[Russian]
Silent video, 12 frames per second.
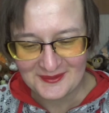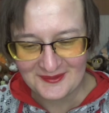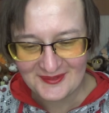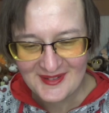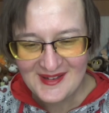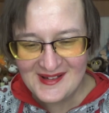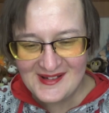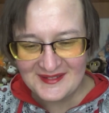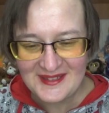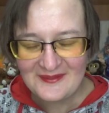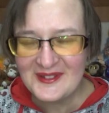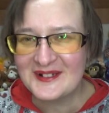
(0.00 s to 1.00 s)
тут.
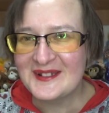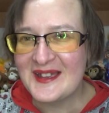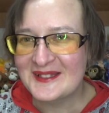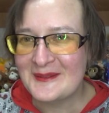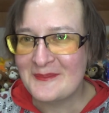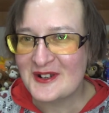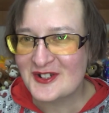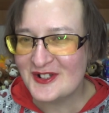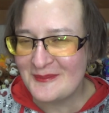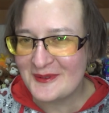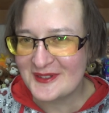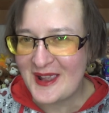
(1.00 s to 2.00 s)
Наверное, это
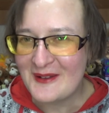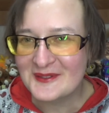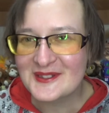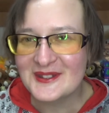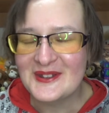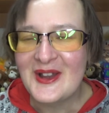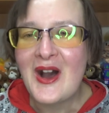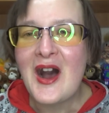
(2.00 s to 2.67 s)
пошли продавцы